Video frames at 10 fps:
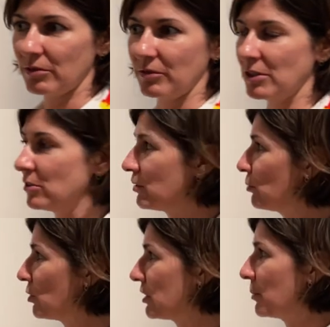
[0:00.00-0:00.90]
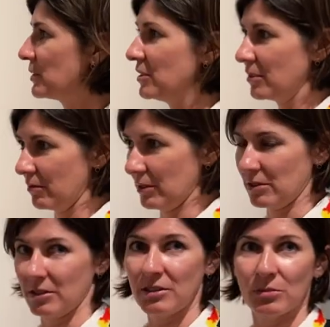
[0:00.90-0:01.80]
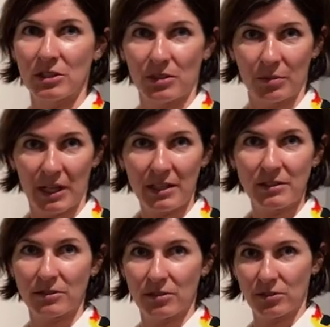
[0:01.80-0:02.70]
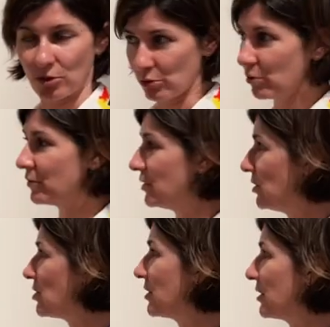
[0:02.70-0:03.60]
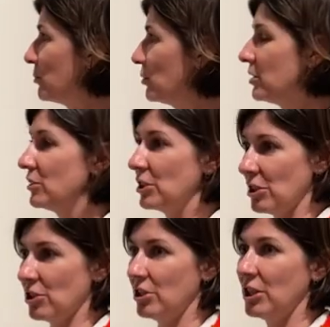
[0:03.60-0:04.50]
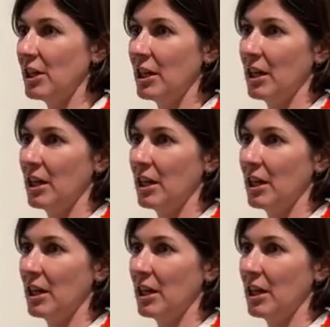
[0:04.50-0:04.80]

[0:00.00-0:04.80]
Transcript: весь этот город обстирывать. И этим занимались, это тяжелой физической работой женщины.